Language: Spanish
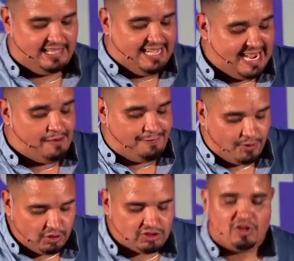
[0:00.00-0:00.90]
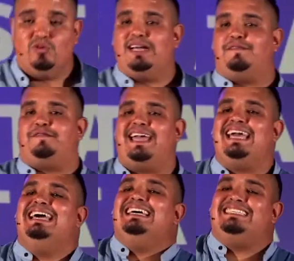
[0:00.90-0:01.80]
El fruto de una fe
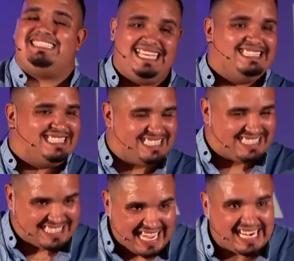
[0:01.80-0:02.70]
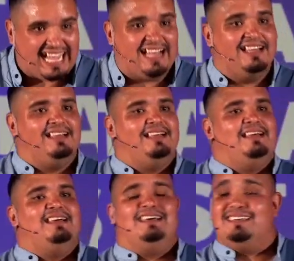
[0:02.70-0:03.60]
sincera
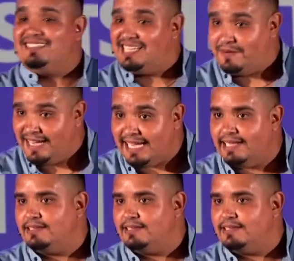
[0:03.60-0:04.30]
se ve.